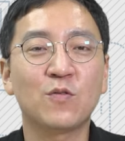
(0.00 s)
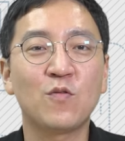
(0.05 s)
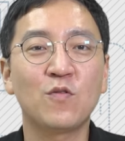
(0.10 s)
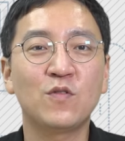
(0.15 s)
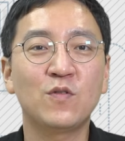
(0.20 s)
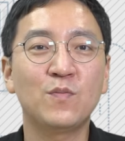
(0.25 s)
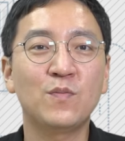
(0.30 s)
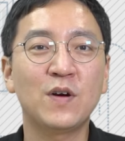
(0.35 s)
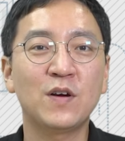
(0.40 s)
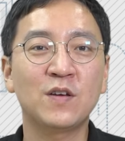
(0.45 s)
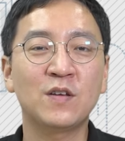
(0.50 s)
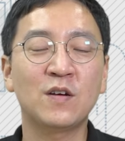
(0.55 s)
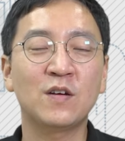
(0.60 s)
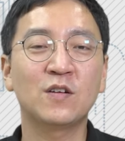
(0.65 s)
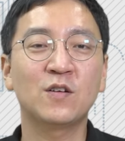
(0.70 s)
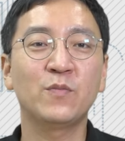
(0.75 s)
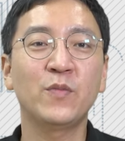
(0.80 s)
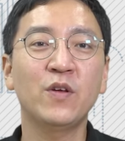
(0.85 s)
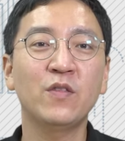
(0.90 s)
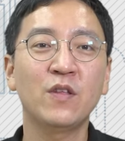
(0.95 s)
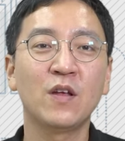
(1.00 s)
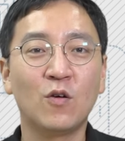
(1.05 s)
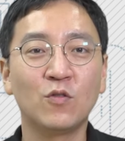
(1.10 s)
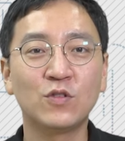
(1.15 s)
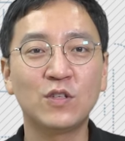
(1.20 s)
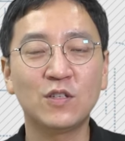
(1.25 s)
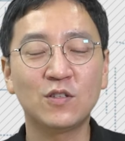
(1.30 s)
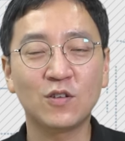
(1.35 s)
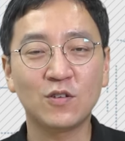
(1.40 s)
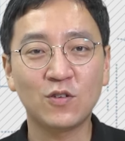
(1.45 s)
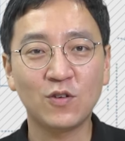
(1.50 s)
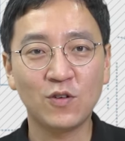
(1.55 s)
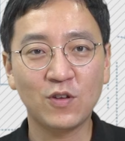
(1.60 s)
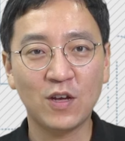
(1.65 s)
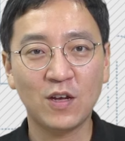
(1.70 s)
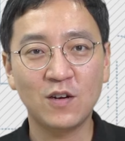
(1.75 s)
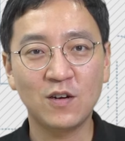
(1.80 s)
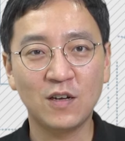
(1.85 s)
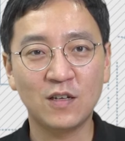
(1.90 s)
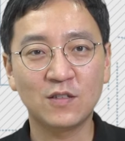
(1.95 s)
공급망이라 그러면 어디서
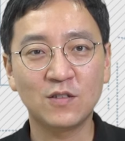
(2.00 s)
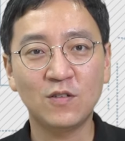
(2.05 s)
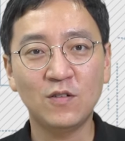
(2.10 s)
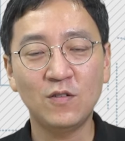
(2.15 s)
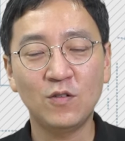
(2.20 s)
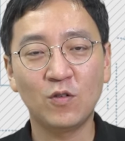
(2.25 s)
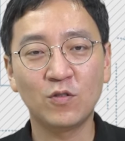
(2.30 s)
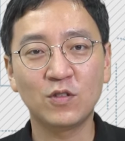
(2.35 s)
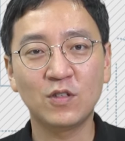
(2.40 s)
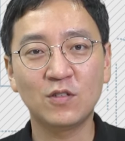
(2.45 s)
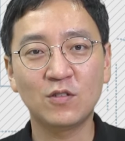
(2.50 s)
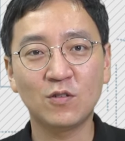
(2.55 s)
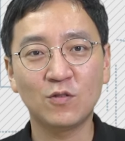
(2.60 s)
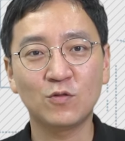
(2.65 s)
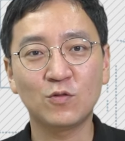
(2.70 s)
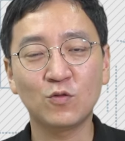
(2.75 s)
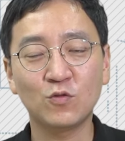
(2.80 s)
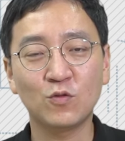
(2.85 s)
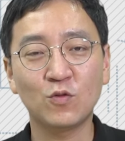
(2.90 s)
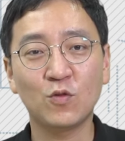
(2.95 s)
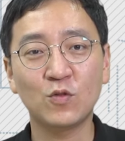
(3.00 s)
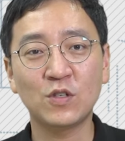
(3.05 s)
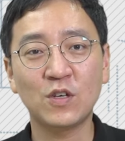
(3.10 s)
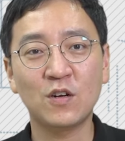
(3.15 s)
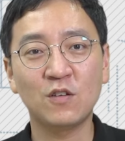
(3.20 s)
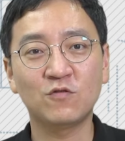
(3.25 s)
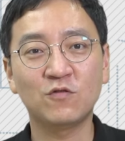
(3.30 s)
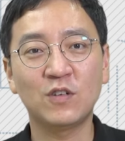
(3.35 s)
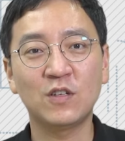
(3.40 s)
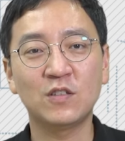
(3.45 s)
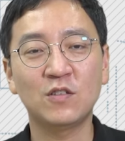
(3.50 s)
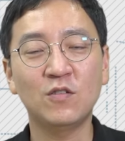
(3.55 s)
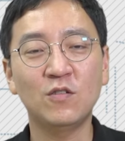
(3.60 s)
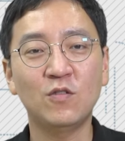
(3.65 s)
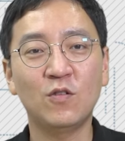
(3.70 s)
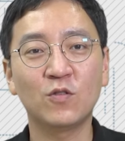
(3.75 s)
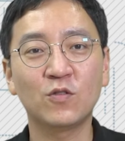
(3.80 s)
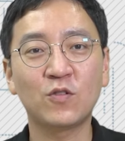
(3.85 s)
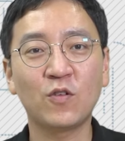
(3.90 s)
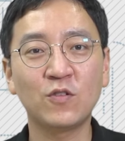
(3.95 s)
설계를 해서 어디서 소, 소재를 구해서
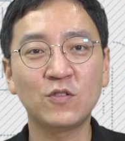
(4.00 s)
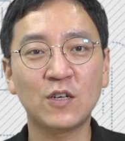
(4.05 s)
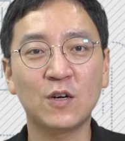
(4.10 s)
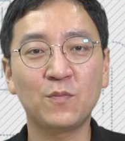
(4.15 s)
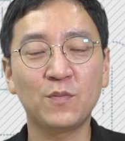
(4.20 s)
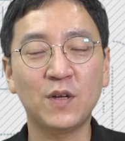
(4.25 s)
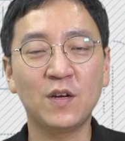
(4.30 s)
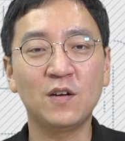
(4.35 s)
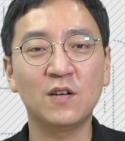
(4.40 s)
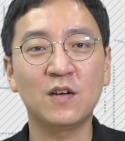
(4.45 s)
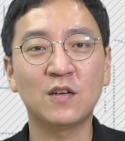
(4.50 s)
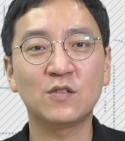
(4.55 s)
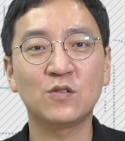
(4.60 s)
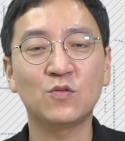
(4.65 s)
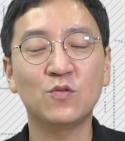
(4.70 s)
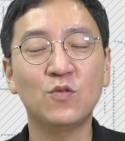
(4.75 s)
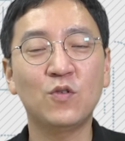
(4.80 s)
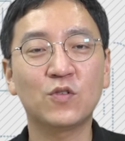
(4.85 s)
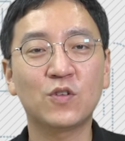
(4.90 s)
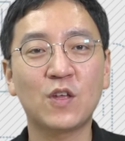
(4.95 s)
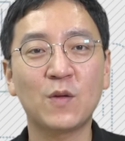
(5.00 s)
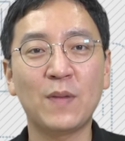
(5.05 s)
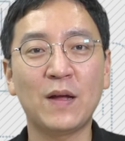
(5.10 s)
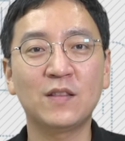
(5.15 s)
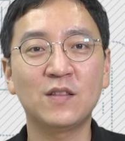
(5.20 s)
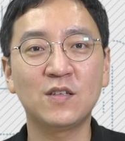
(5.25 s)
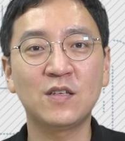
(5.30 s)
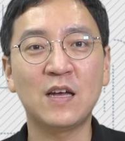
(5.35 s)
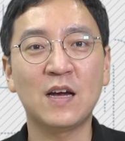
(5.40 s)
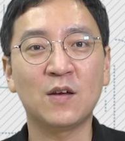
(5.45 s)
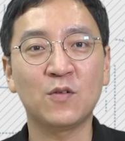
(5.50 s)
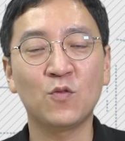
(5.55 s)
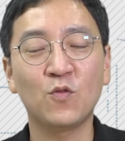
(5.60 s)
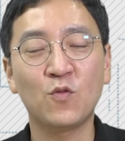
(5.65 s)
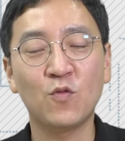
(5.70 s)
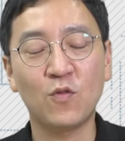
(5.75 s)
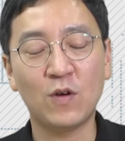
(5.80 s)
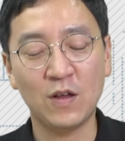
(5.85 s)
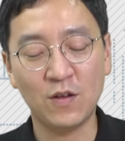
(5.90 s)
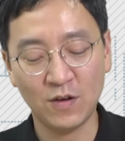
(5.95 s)
어떤 장비를 가지고 어떻게 만드냐
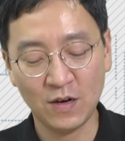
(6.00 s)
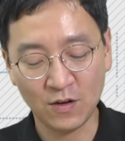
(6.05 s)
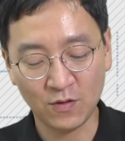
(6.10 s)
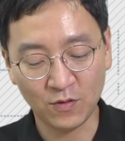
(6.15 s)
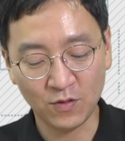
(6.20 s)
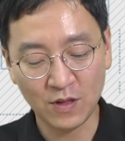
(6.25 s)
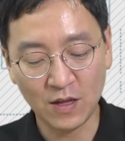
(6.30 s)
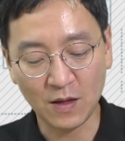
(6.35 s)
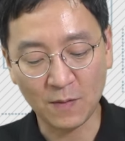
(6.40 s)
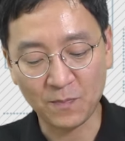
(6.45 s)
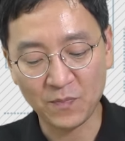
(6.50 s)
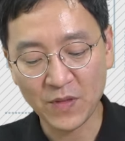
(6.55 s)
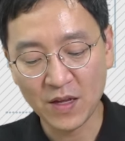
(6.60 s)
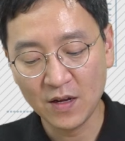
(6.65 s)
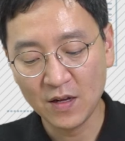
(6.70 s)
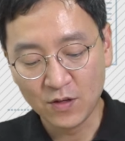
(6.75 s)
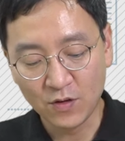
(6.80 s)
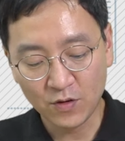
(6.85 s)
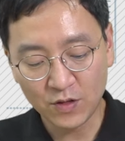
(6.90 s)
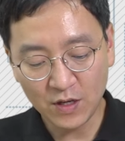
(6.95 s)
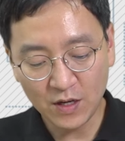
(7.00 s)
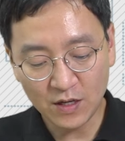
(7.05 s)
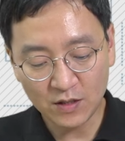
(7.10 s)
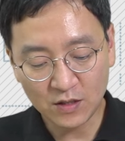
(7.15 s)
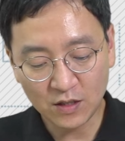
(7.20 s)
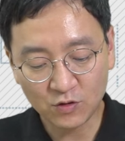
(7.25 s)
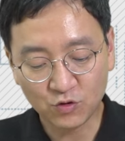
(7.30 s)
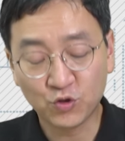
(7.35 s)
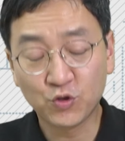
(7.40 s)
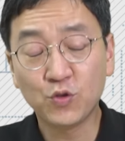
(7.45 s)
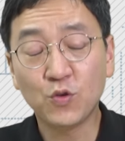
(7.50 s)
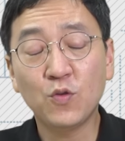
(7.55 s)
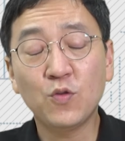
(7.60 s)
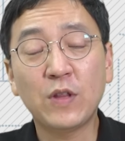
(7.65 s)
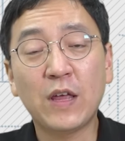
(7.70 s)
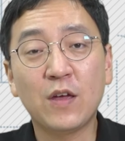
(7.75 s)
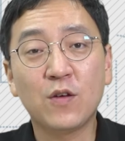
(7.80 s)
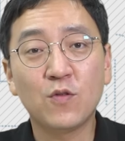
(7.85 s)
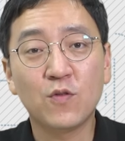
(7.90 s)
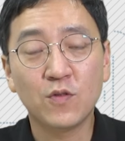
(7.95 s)
요거 관련한 건데, 여기에 제 주요
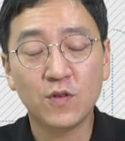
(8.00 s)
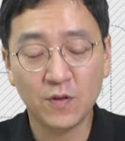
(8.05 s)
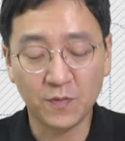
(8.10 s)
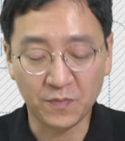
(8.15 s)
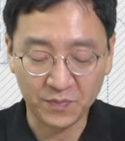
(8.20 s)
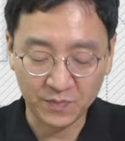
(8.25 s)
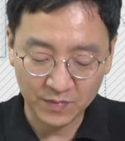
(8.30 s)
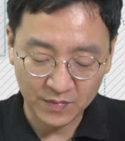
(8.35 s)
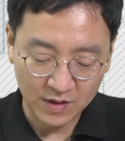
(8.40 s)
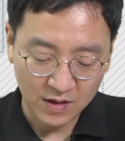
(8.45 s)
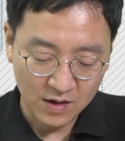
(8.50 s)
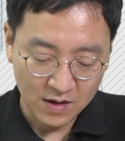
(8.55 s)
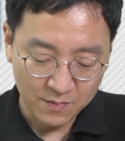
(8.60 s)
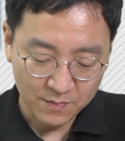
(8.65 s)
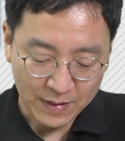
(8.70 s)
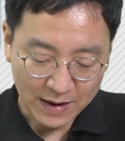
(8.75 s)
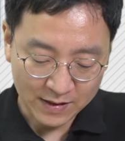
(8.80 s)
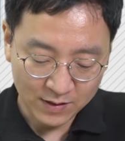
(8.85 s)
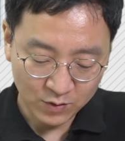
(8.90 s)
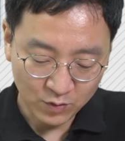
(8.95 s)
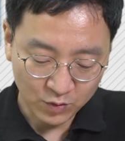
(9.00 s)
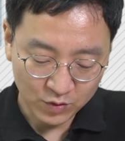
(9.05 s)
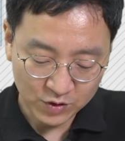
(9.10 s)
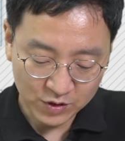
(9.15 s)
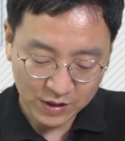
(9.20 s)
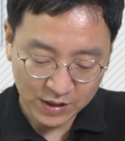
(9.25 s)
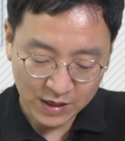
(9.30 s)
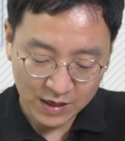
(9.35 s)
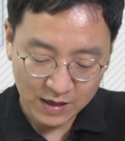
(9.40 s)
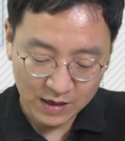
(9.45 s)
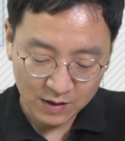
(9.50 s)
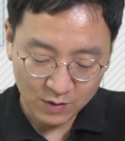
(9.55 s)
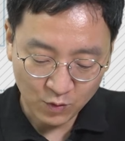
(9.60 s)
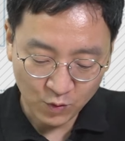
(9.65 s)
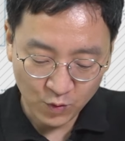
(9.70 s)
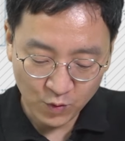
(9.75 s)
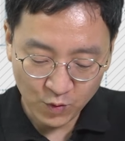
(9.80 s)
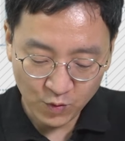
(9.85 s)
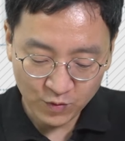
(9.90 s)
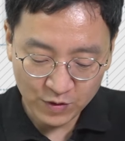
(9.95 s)
내용은 반도체,
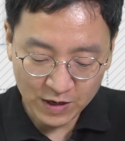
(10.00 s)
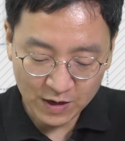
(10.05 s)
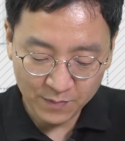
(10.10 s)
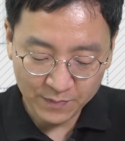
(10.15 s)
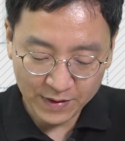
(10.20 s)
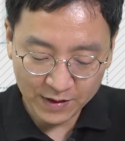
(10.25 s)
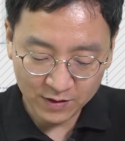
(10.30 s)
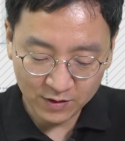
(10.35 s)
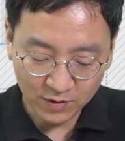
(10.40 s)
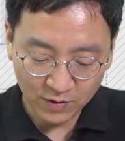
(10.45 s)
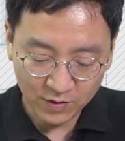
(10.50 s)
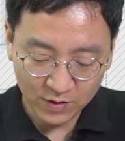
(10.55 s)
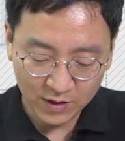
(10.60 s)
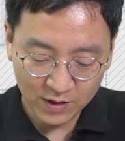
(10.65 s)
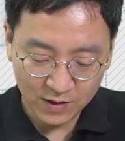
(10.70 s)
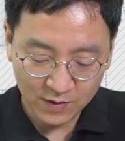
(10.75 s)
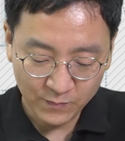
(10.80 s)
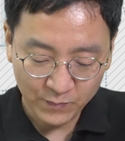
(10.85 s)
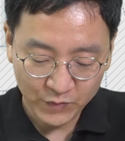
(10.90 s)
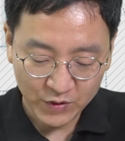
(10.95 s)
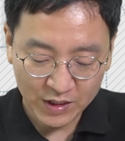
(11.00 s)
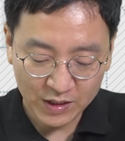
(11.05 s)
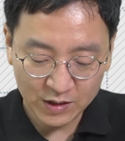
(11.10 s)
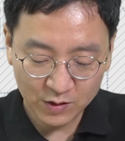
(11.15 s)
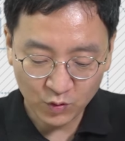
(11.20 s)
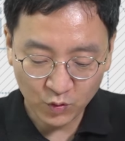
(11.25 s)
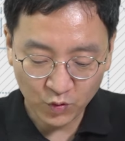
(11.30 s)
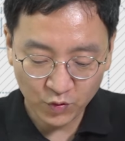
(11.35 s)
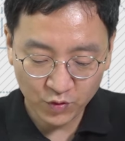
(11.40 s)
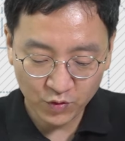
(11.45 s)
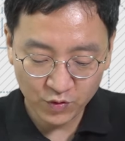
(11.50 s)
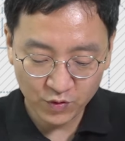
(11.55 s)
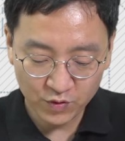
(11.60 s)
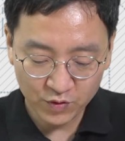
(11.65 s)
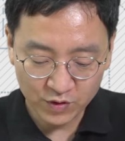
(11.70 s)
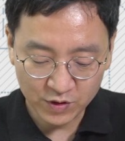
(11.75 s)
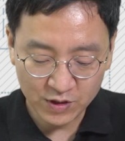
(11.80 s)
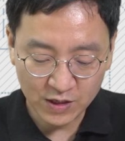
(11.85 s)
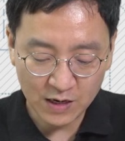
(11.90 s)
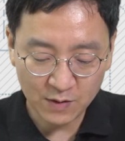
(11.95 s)
고용량 배터리,
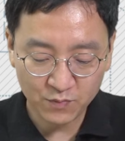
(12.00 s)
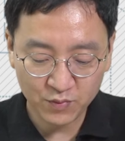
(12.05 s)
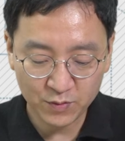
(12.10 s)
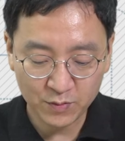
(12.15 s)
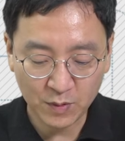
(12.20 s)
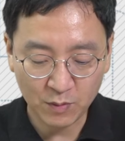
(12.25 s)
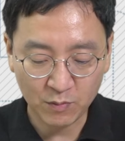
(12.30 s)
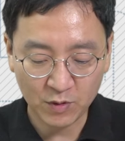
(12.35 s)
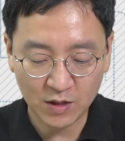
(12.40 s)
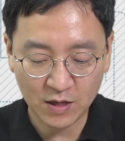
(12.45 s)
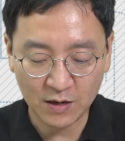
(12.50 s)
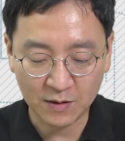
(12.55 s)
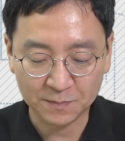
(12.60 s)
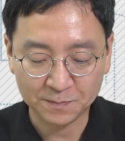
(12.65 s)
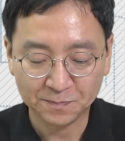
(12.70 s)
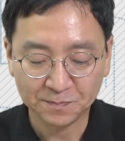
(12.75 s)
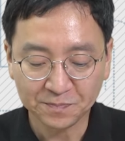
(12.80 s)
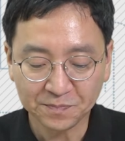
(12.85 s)
희토류, 의약품입니다.